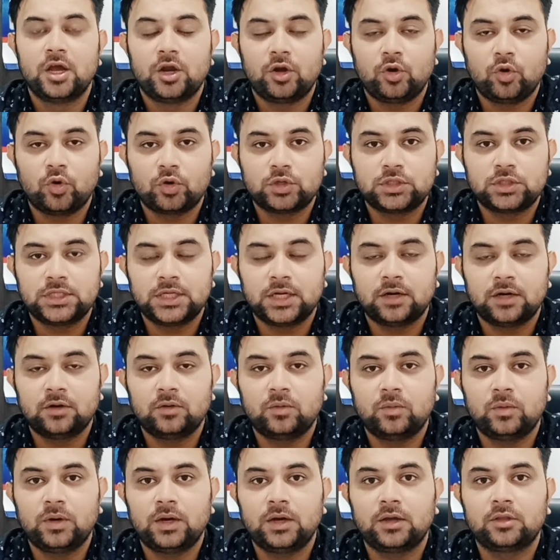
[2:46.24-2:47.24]
नोशिया
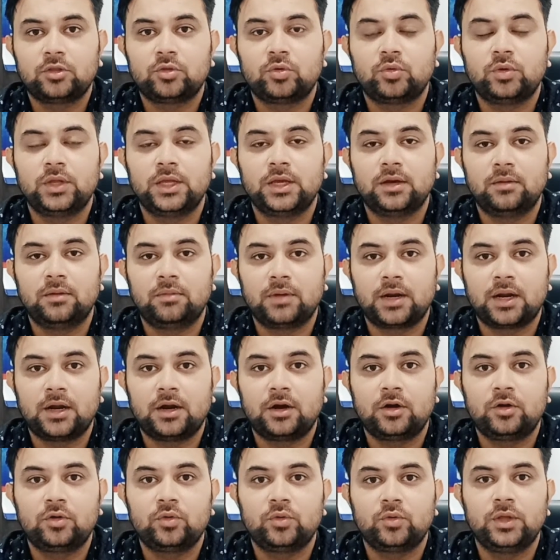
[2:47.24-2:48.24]
हुआ थोड़ी
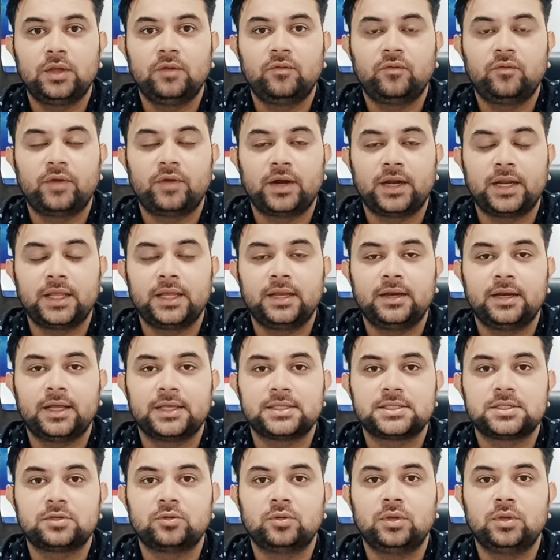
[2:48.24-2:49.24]
घबराहट हुई
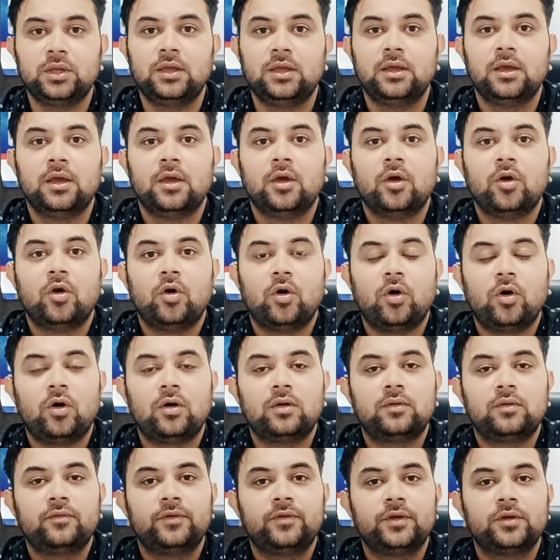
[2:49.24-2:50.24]
फटिंगनेस हुई
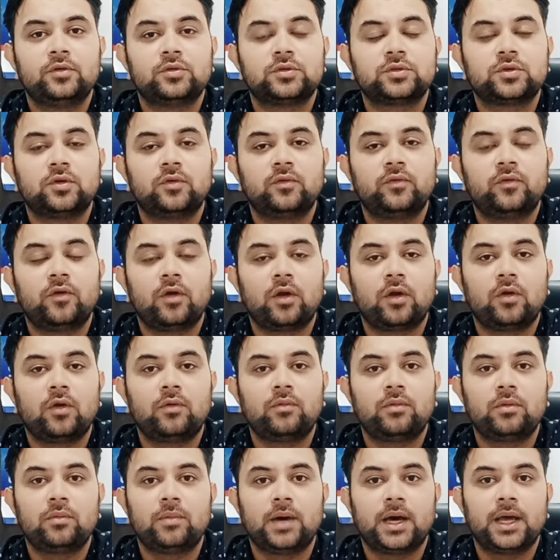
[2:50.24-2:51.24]
और फिर उसको
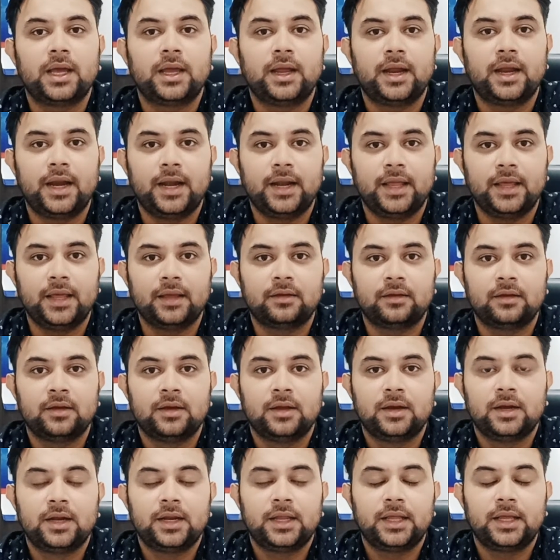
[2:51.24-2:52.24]
फॉलोअड बाय हेडेक
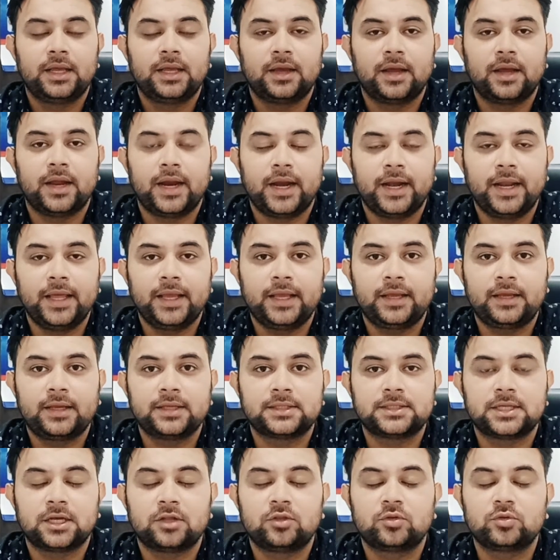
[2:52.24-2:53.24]
ठीक है हेडेक
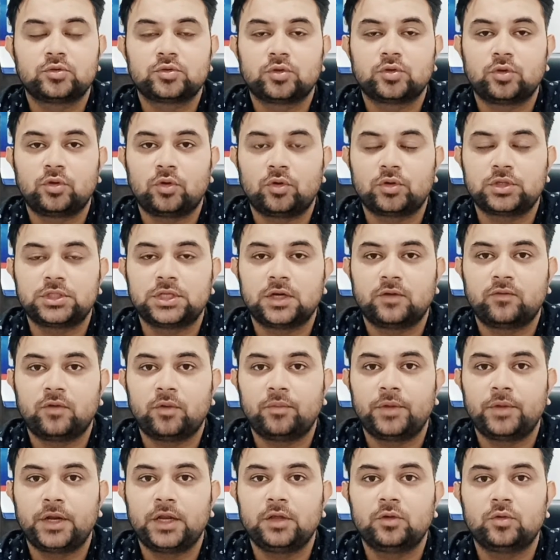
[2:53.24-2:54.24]
के साथ उसको नोशिया
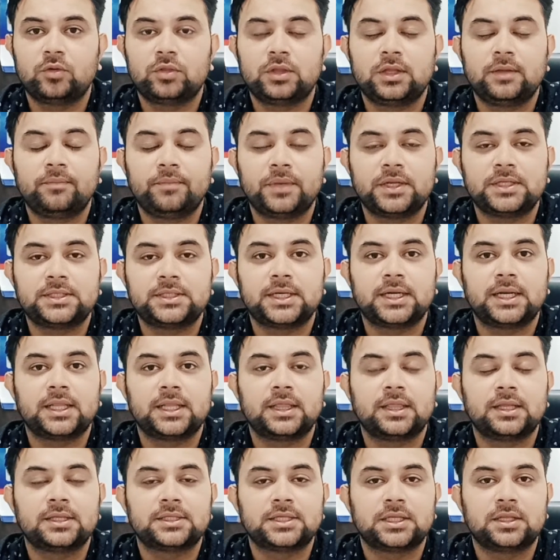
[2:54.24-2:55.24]
वॉमिटिंग होती है पेशेंट
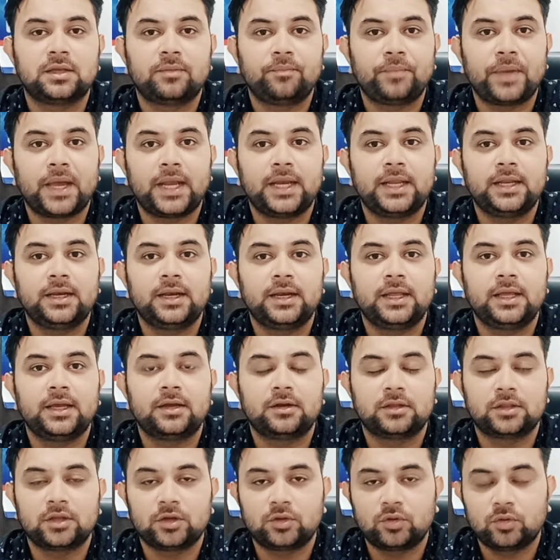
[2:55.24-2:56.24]
इतना ज़्यादा पैनिक नहीं
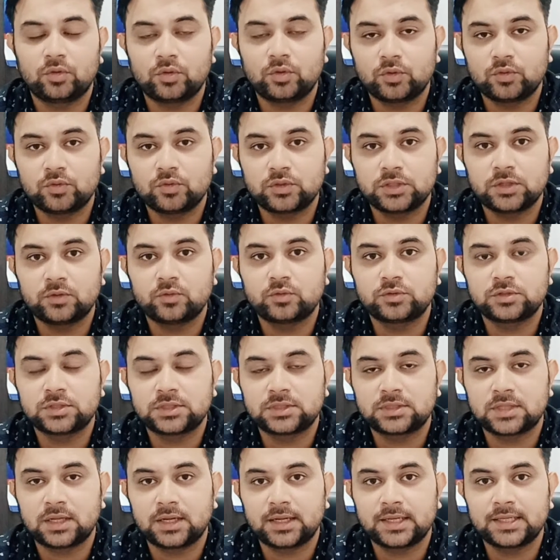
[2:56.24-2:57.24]
करता क्योंकि उसे
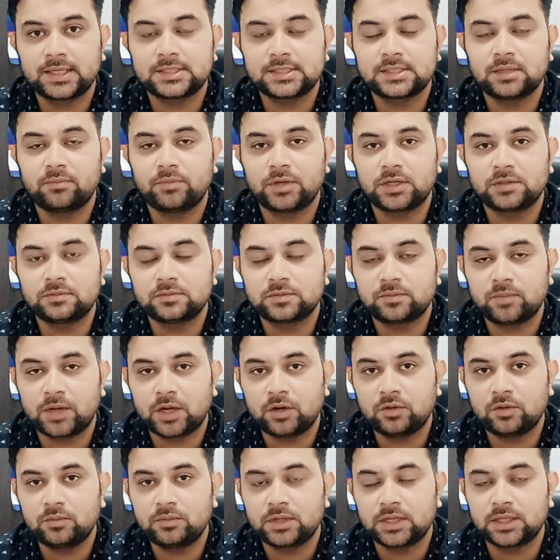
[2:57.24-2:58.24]
उस तरह के सिम्टम्स
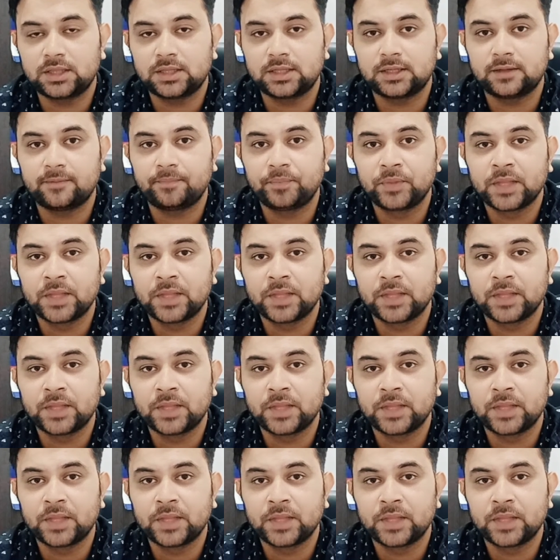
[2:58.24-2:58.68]
मालूम रहते हैं